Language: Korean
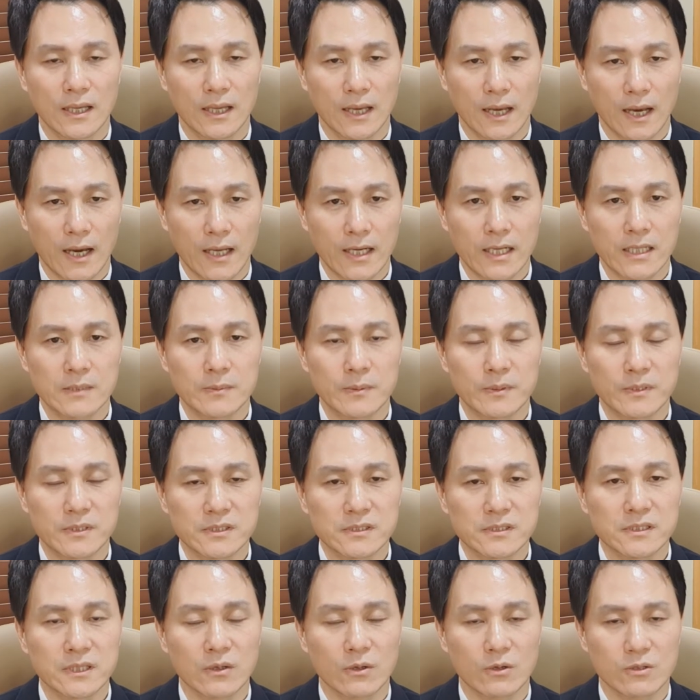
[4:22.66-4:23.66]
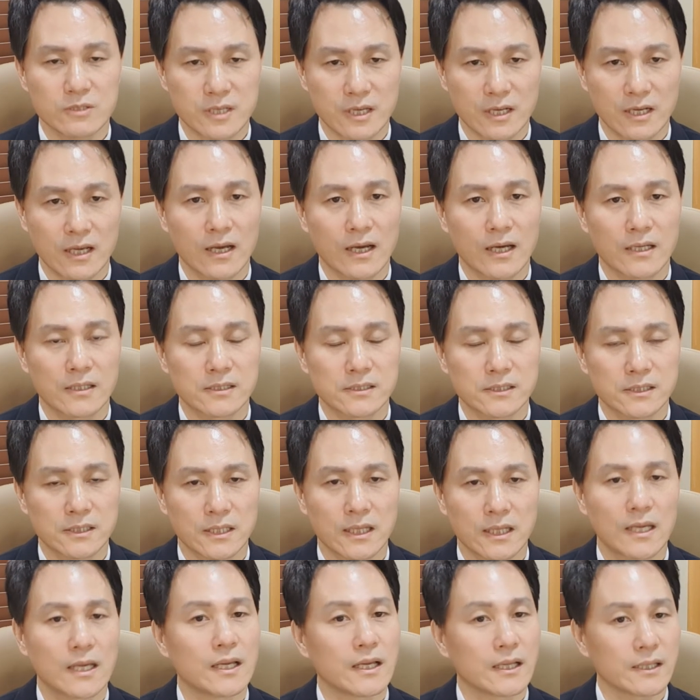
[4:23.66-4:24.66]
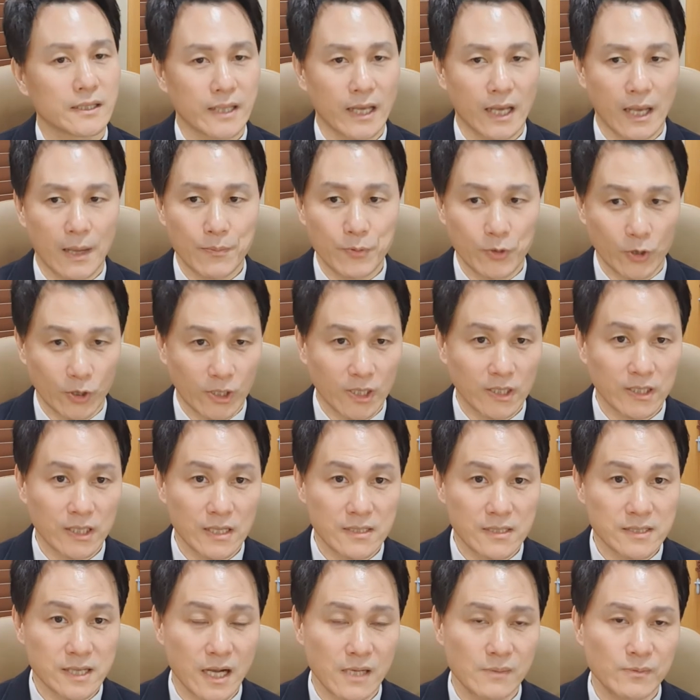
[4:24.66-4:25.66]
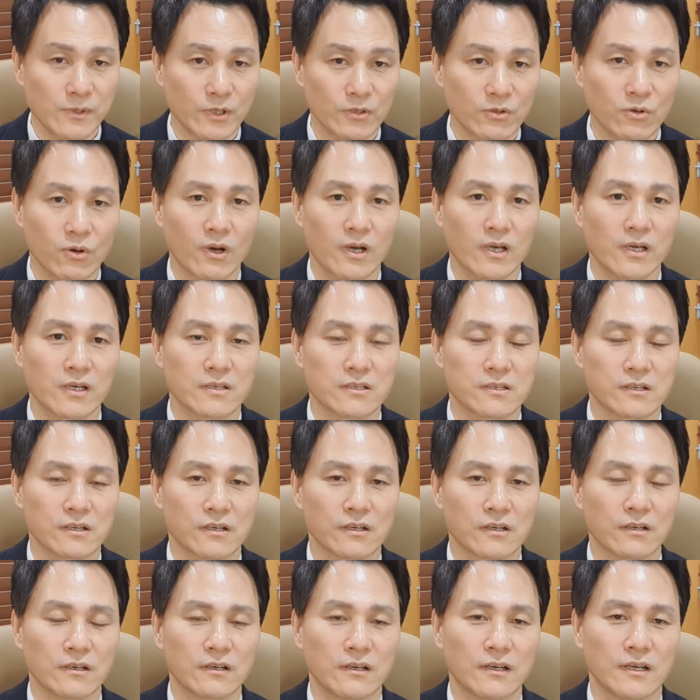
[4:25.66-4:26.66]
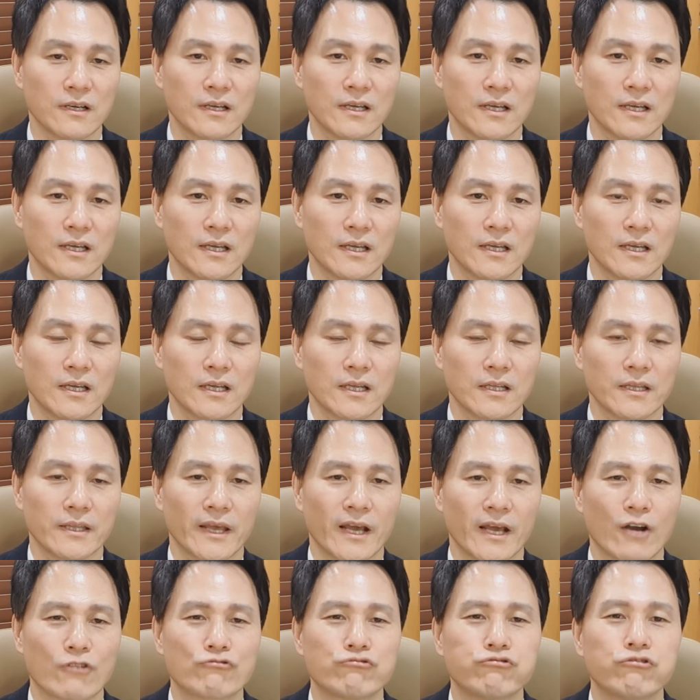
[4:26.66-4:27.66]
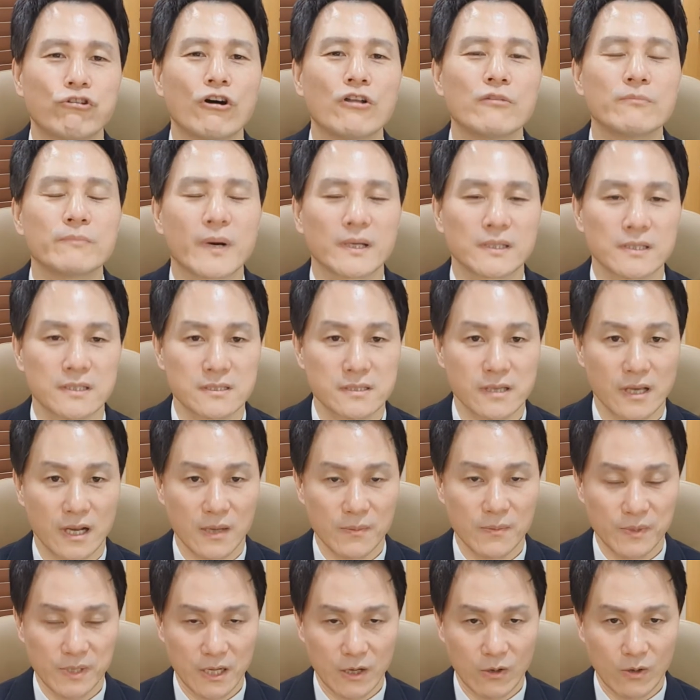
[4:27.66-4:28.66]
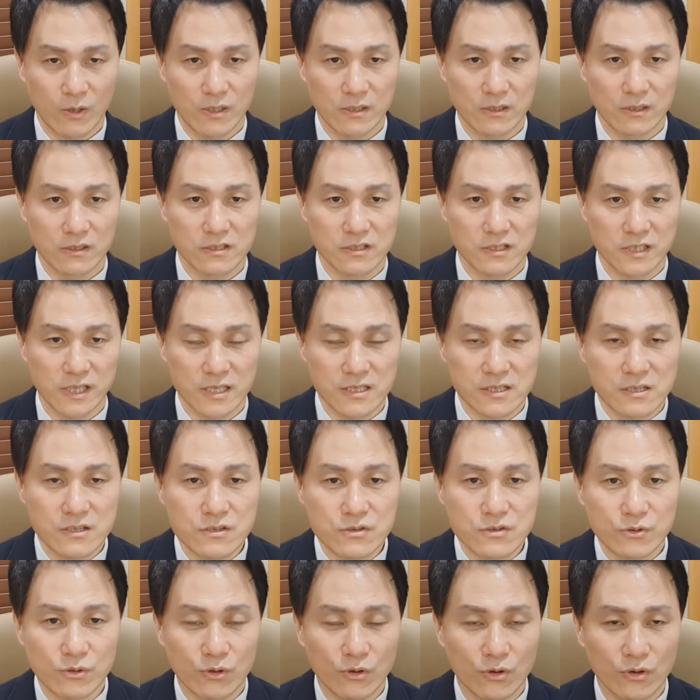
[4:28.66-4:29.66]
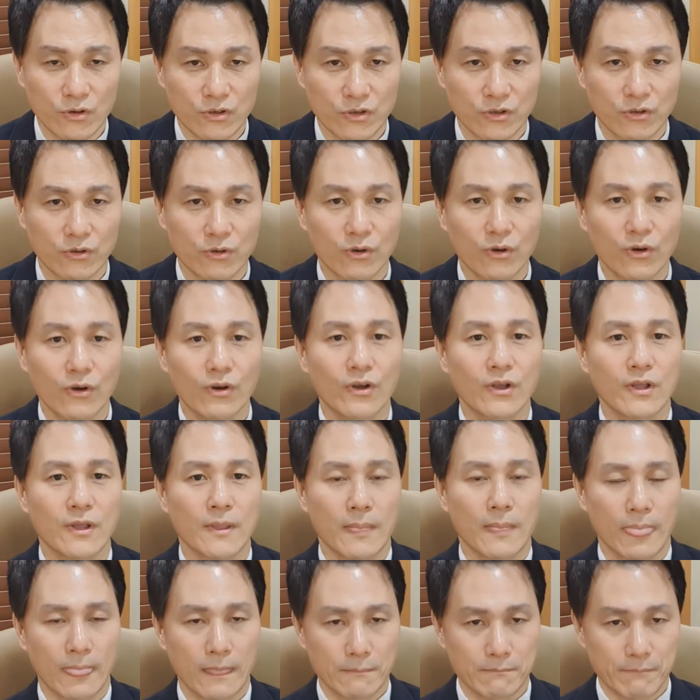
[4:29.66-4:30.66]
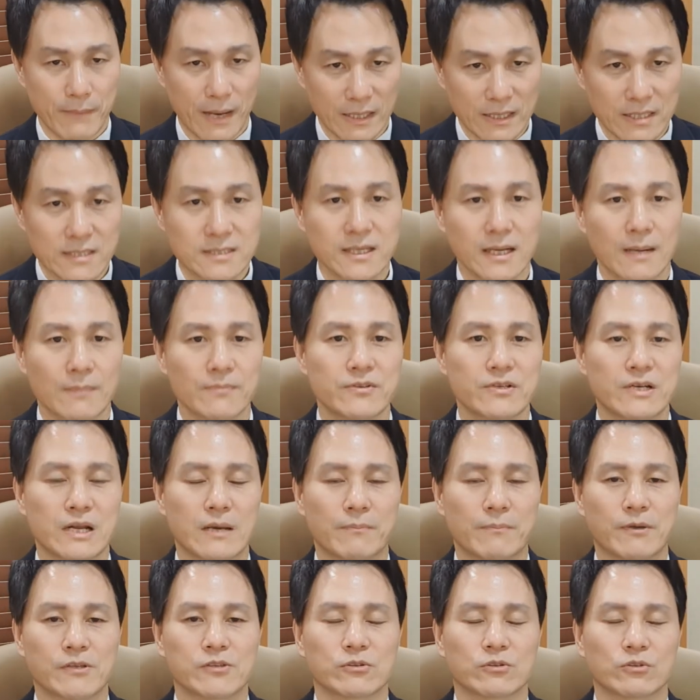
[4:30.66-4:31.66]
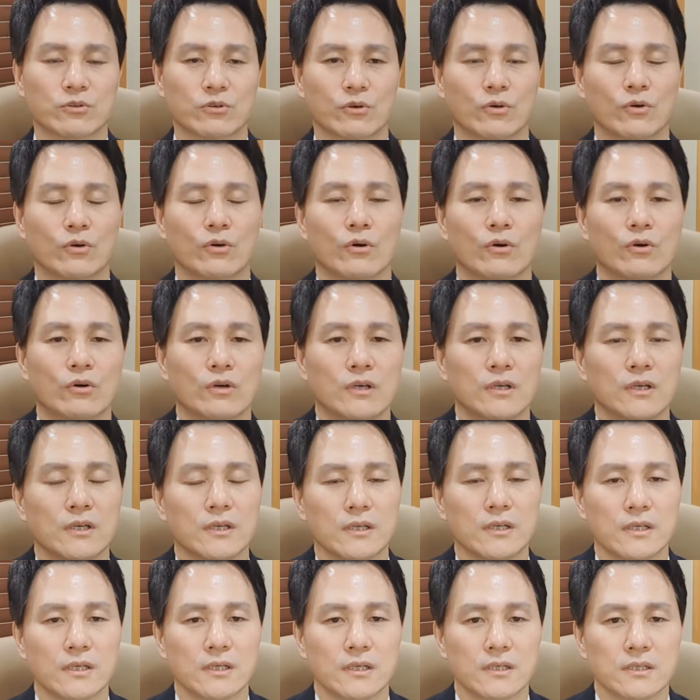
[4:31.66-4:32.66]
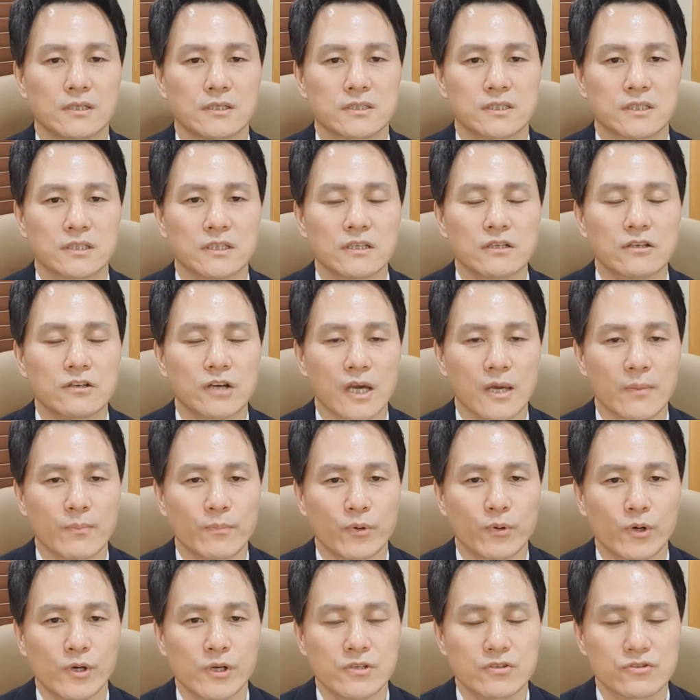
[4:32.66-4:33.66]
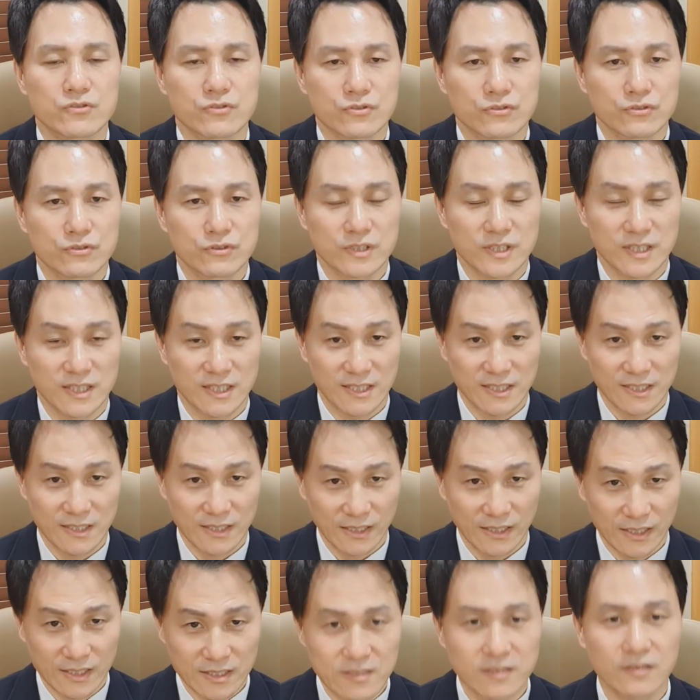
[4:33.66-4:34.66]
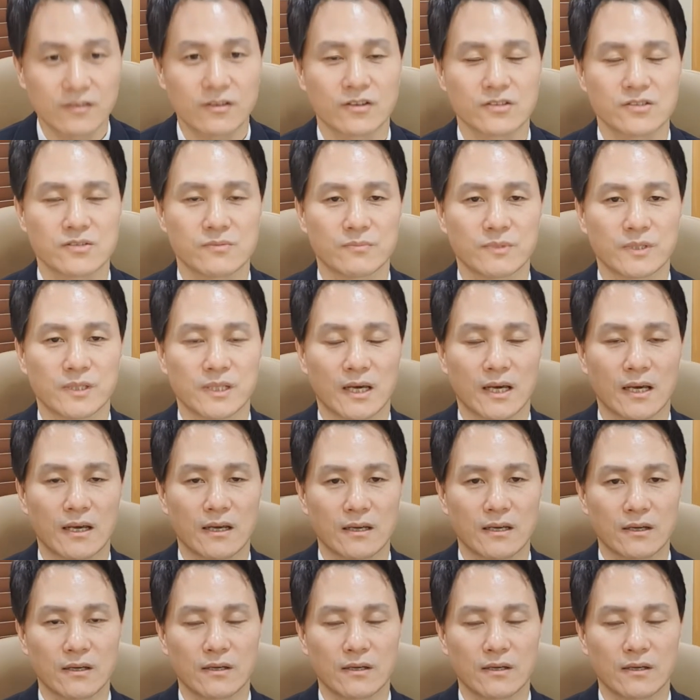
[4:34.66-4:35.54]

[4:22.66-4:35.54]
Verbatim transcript: 하나님의 뜻대로 살아가는 나의 변화된 삶을 통하여서 내가 구원받은 사람이라고 하는 것을 내 스스로 그리고 많은 사람들 앞에서도 증거해 보일 수 있을 것입니다.